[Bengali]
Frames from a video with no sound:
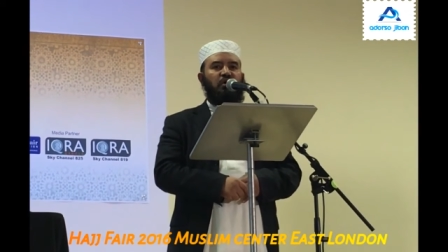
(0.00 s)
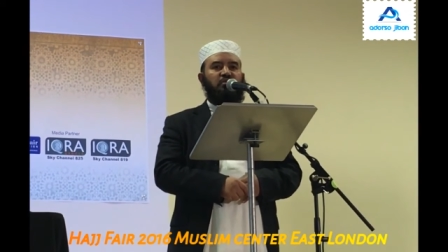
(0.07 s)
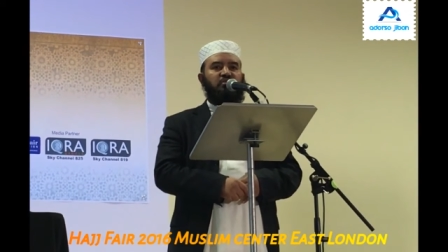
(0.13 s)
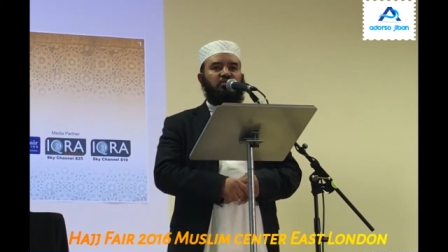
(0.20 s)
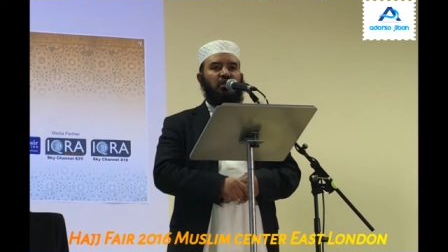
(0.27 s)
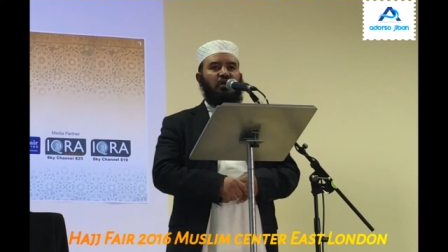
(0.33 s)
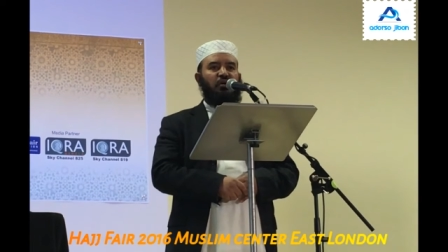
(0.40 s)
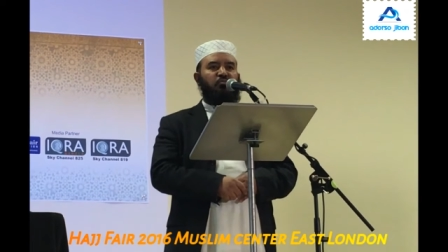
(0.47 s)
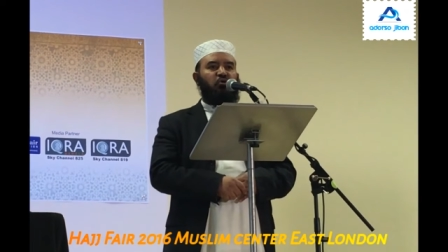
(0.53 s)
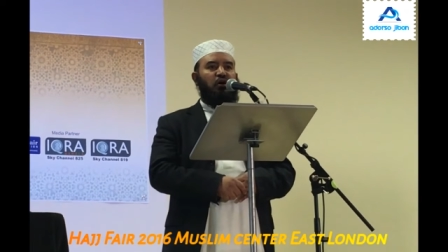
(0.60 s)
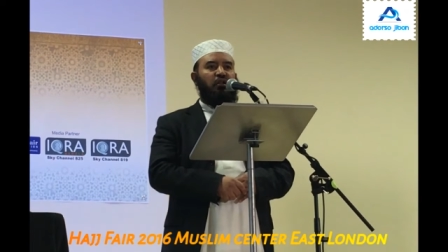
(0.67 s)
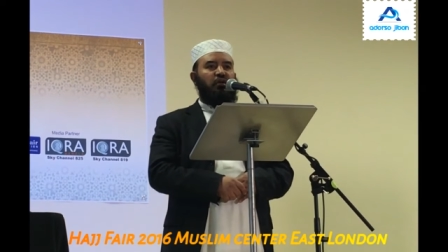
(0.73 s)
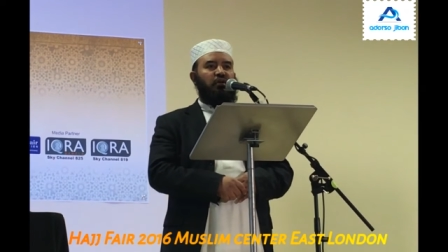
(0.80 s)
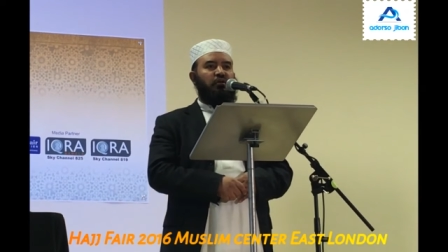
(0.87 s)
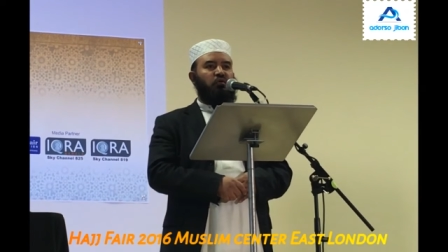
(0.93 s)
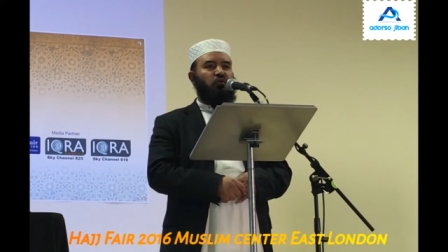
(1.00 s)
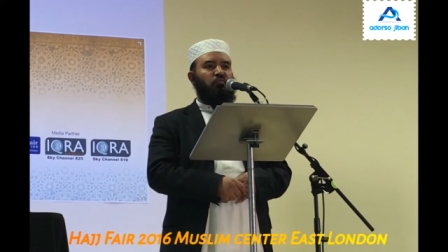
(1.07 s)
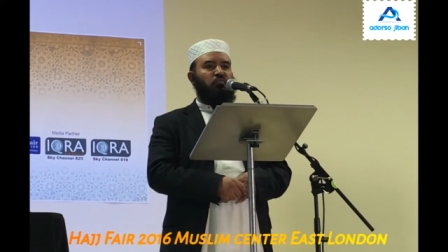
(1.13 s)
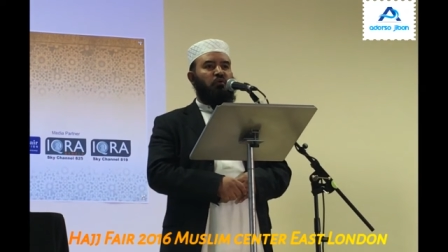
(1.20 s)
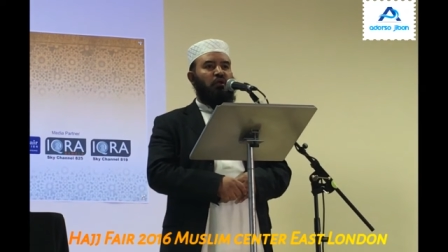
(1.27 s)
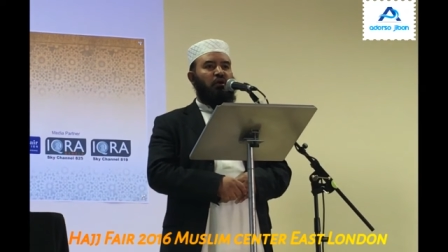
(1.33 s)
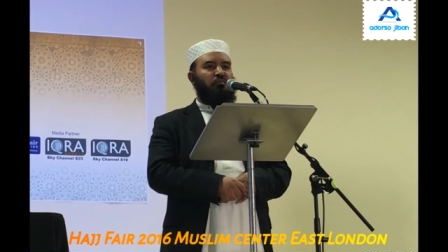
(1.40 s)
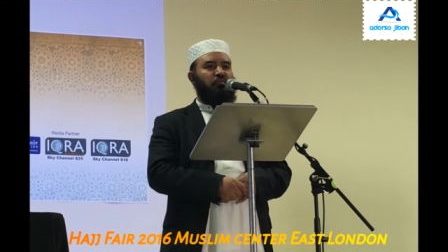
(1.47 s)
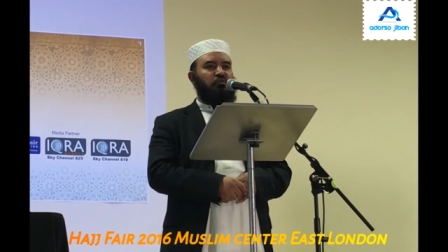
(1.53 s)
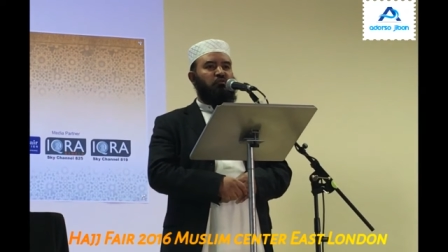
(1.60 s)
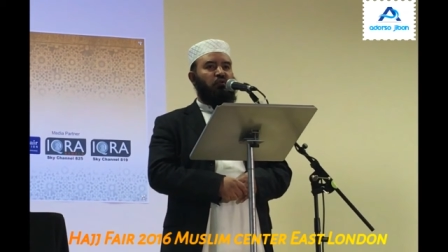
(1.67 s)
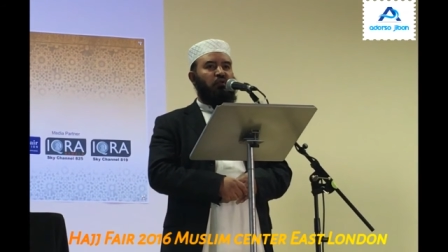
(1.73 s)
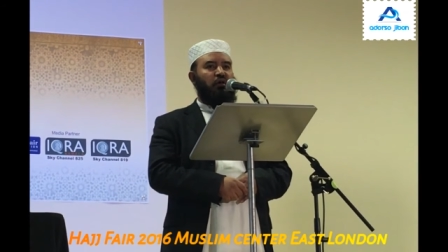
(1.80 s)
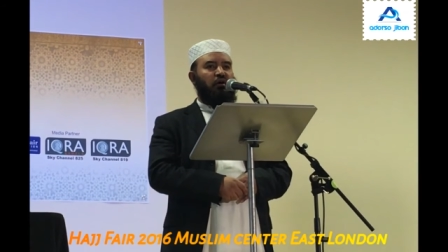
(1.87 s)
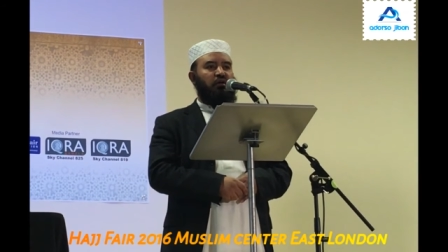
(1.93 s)
আসসালামু আলাইকুম
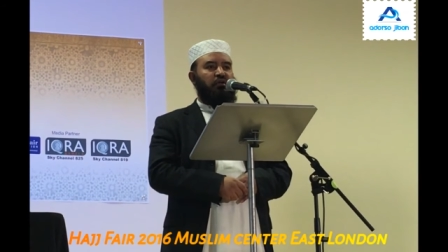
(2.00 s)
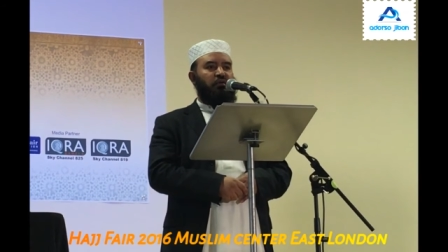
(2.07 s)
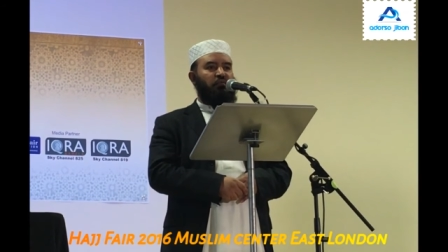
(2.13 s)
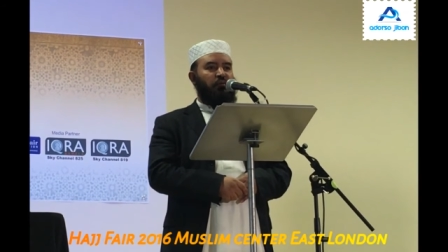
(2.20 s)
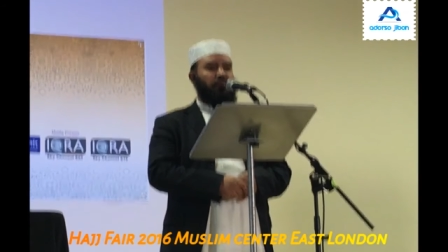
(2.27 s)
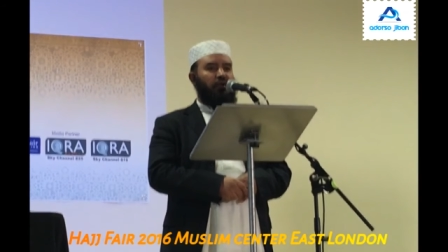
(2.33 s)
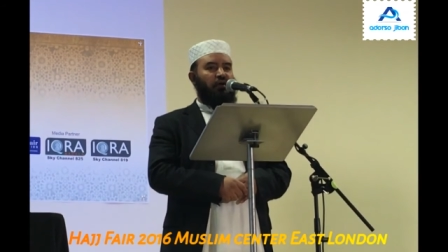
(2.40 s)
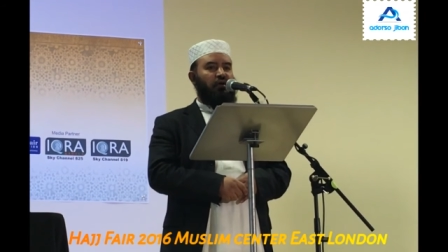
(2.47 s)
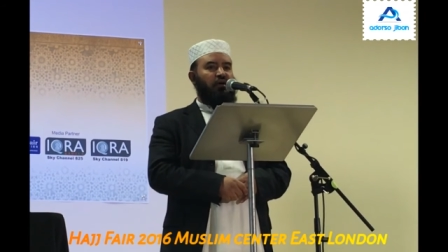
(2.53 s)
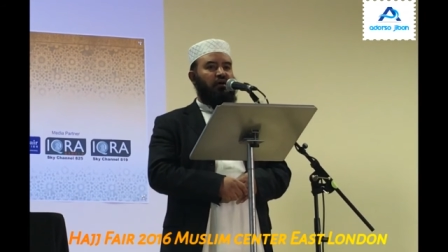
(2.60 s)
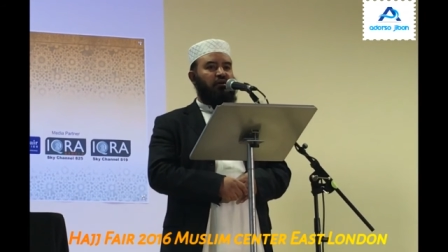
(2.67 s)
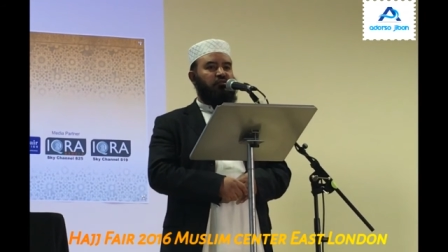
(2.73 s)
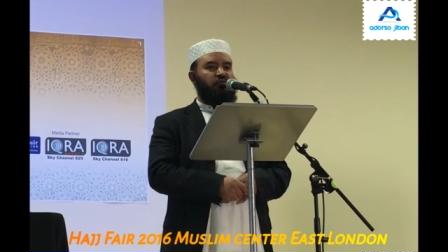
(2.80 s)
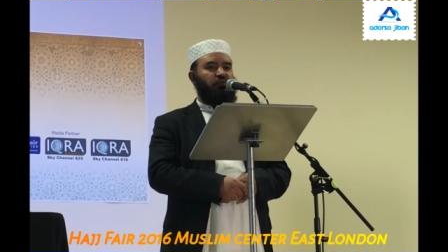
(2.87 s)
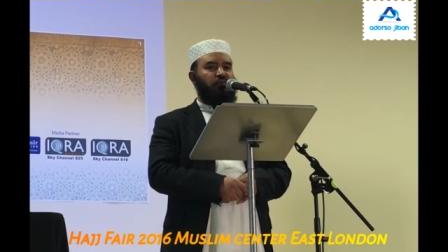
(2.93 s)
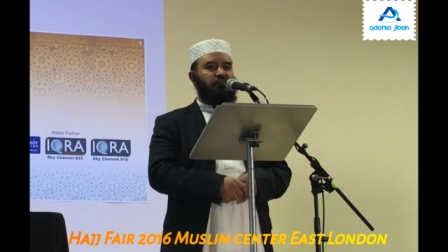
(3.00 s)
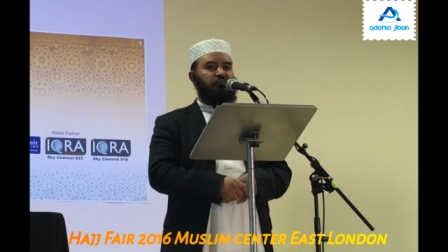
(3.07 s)
রহমতুল্লাহ ওবরাকাত